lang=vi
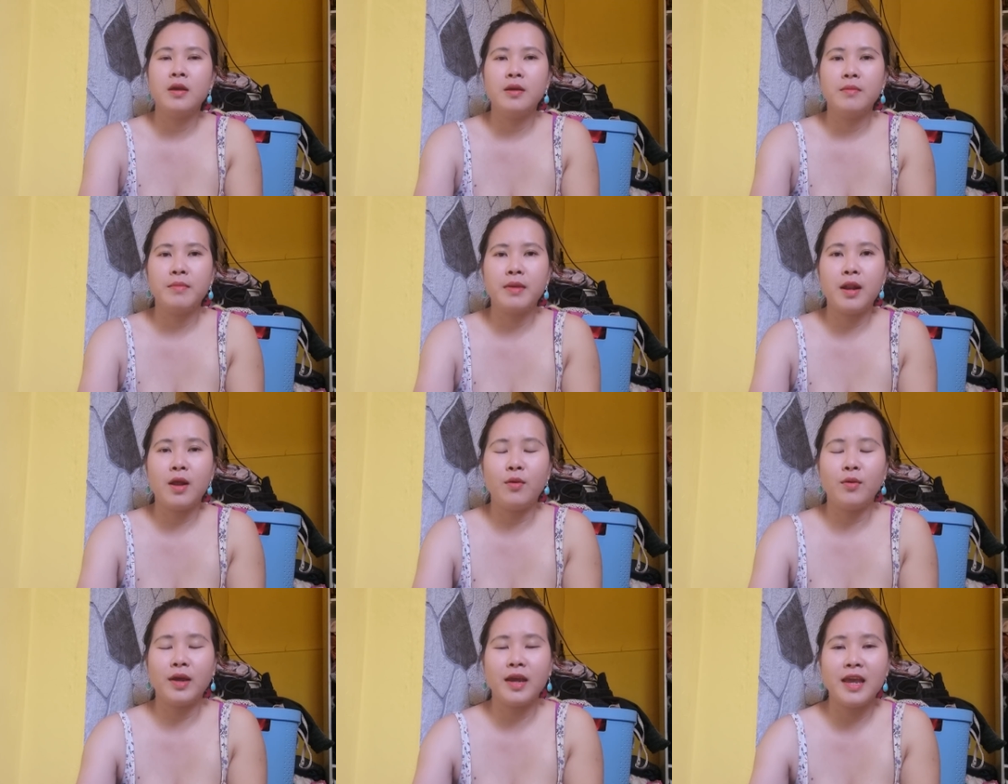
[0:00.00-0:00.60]
bắt
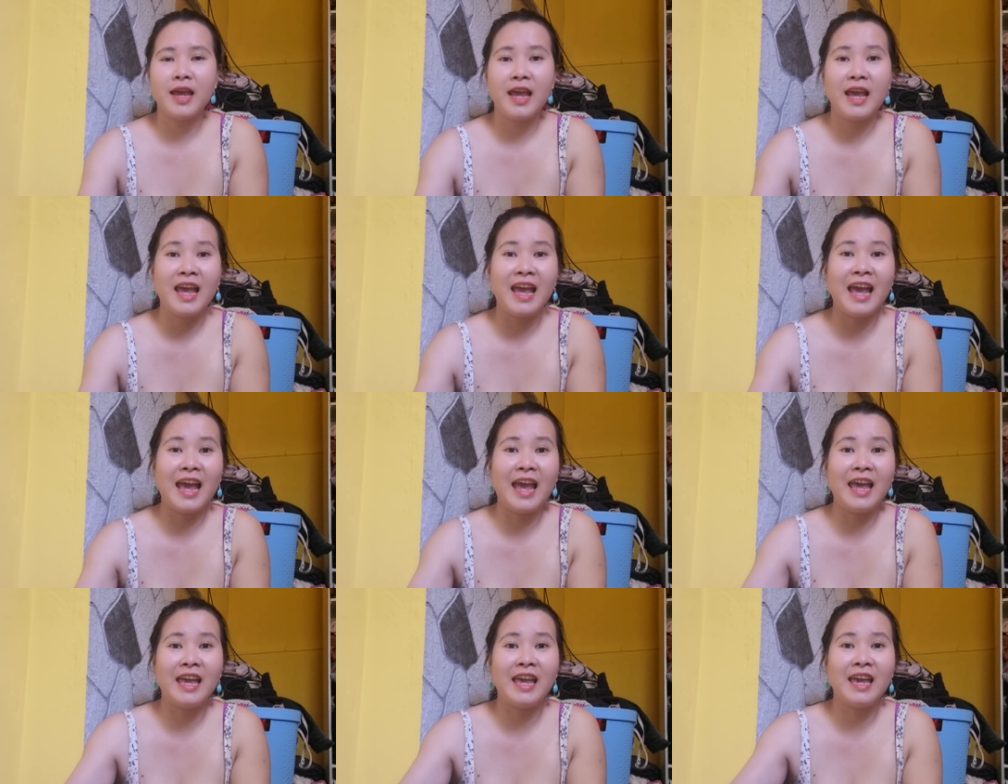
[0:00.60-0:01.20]
đầu cái
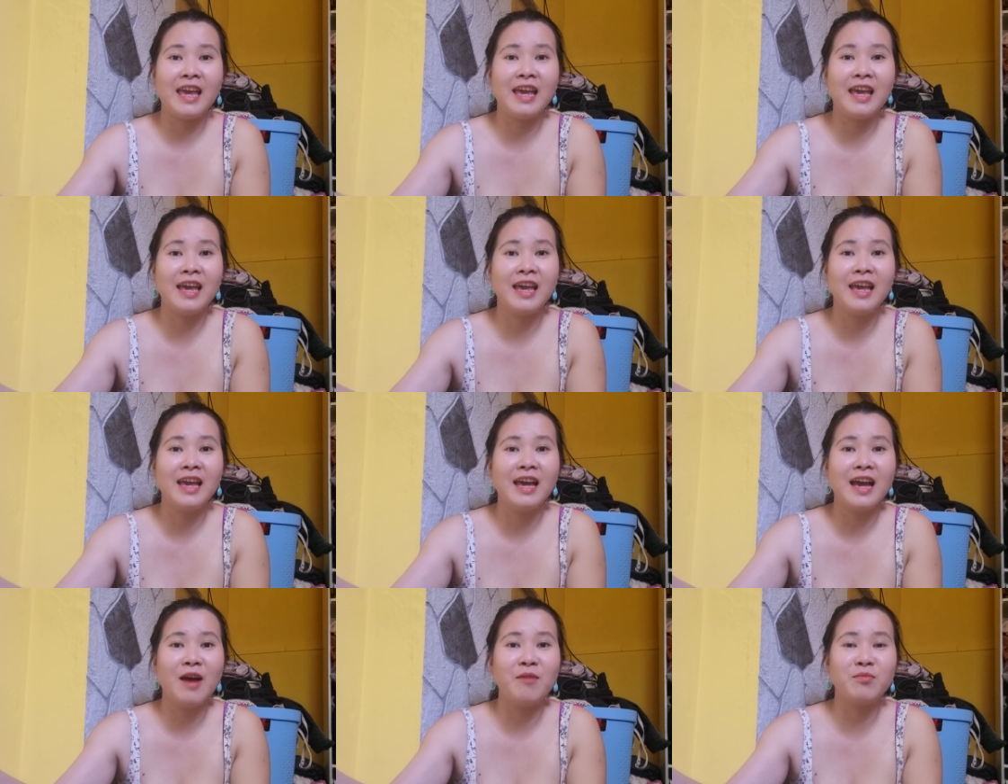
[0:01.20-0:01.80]
hai
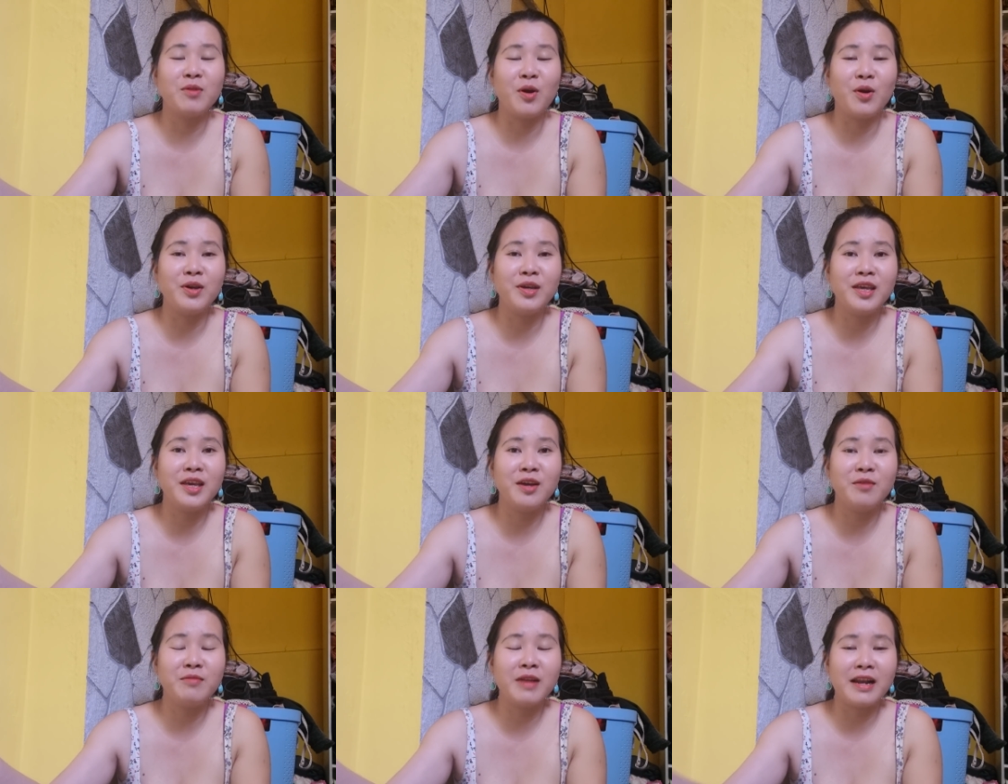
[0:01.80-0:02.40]
ông nội
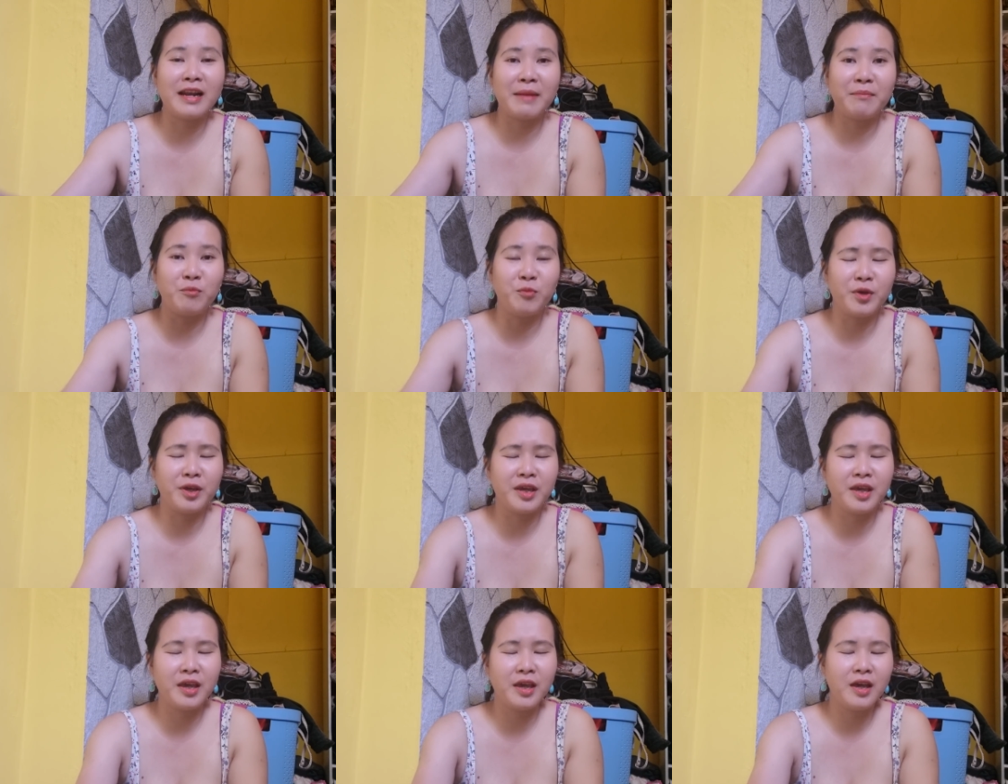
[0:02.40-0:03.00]
kia ông đang nằm ngoài
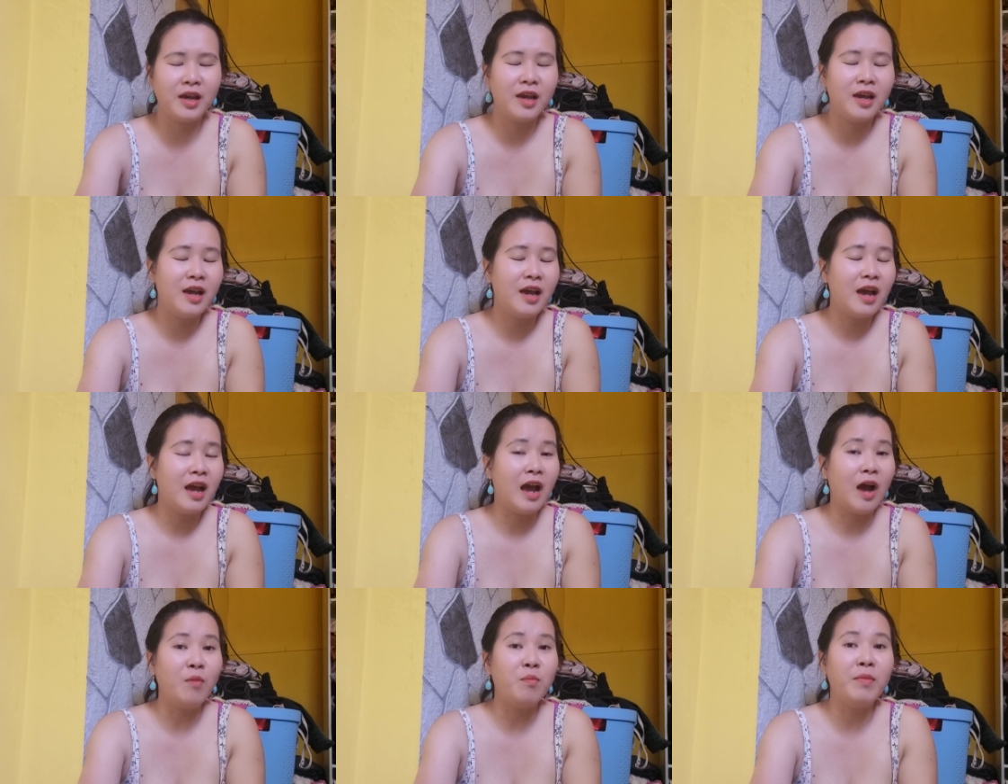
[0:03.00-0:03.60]
kia
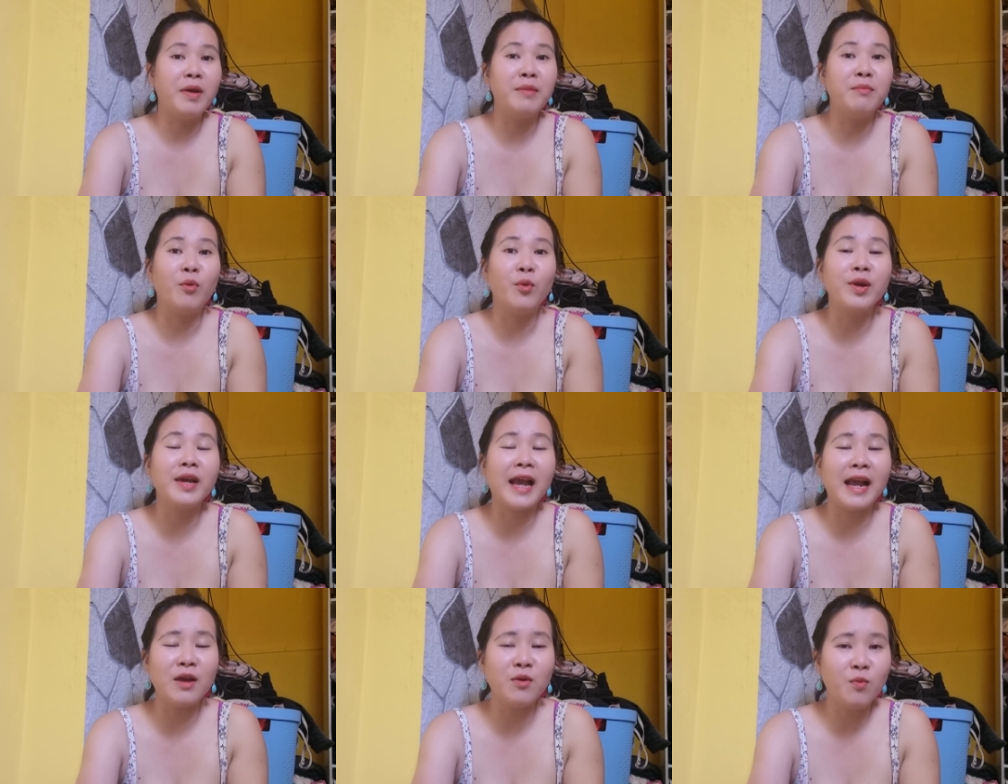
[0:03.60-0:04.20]
ông bị mũi
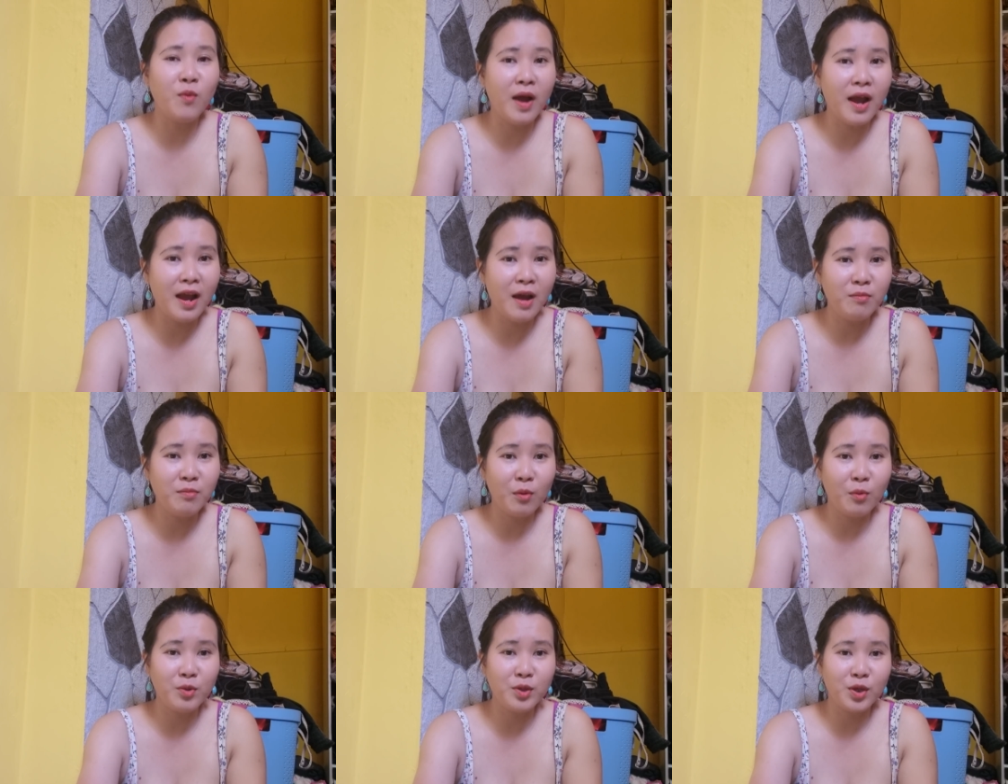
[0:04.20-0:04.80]
cắn quá ông
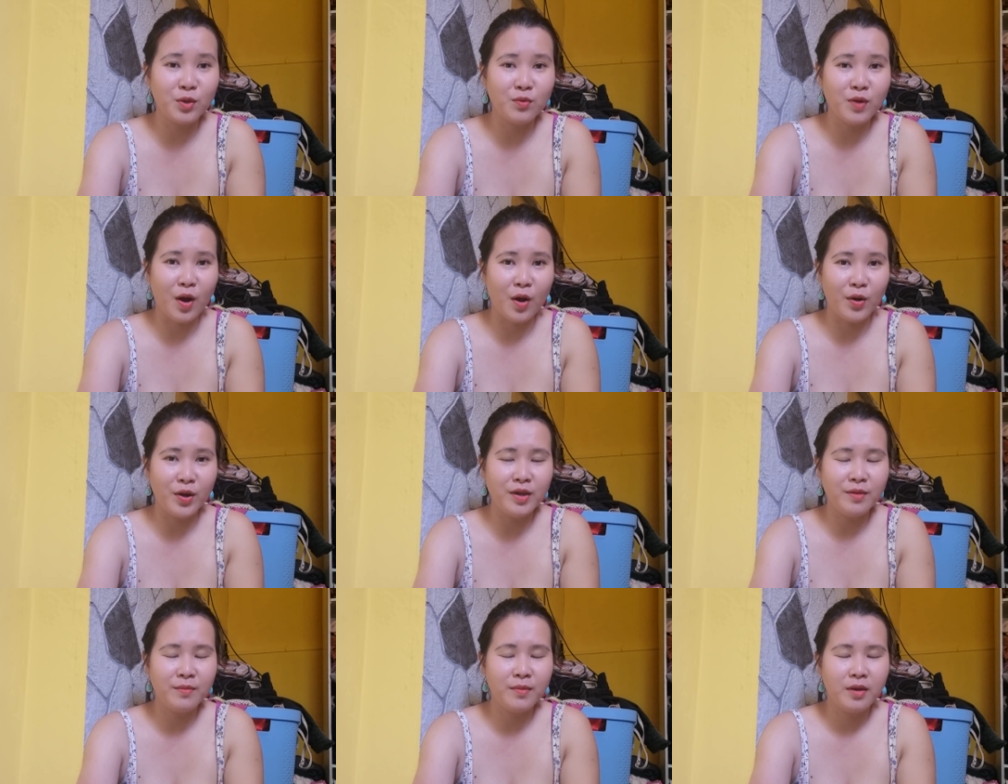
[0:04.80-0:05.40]
đâu có chịu
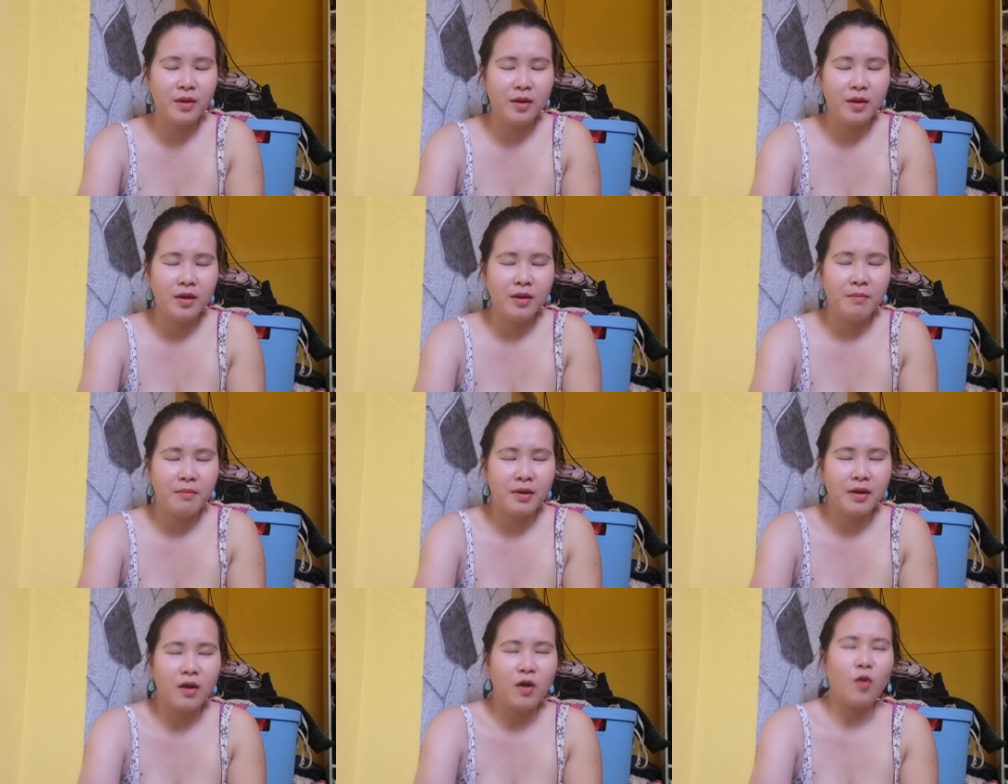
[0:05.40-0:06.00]
nổi
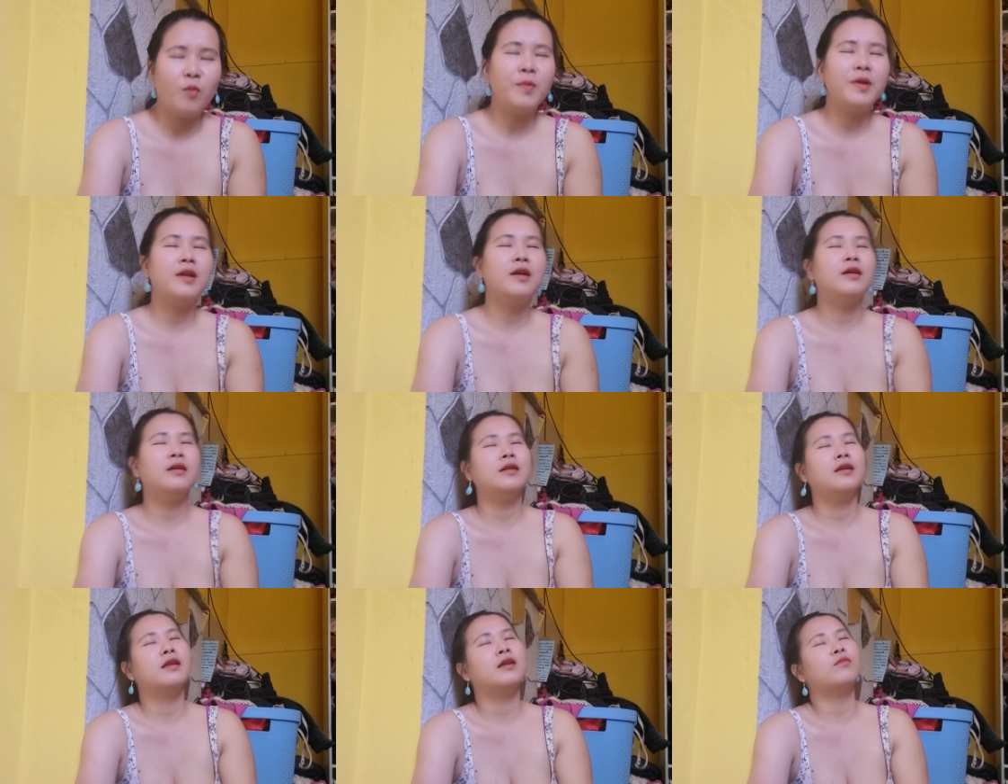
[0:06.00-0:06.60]
bắt đầu ông mới
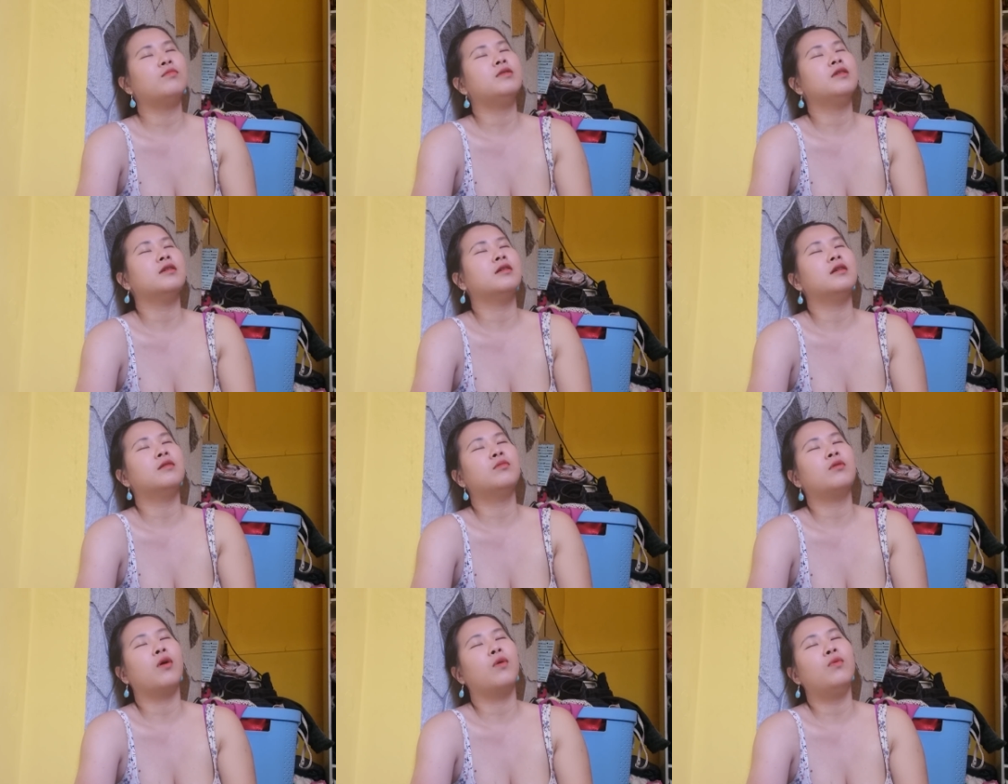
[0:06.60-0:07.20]
đứng lên ông dựa
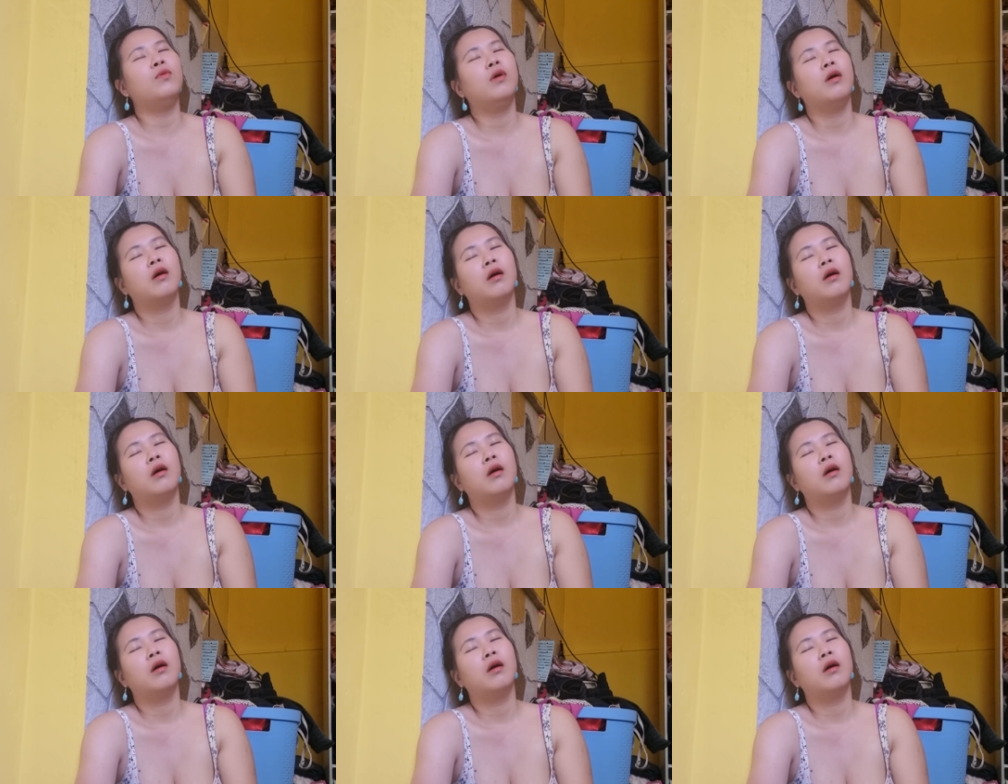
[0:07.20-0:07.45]
ông ngủ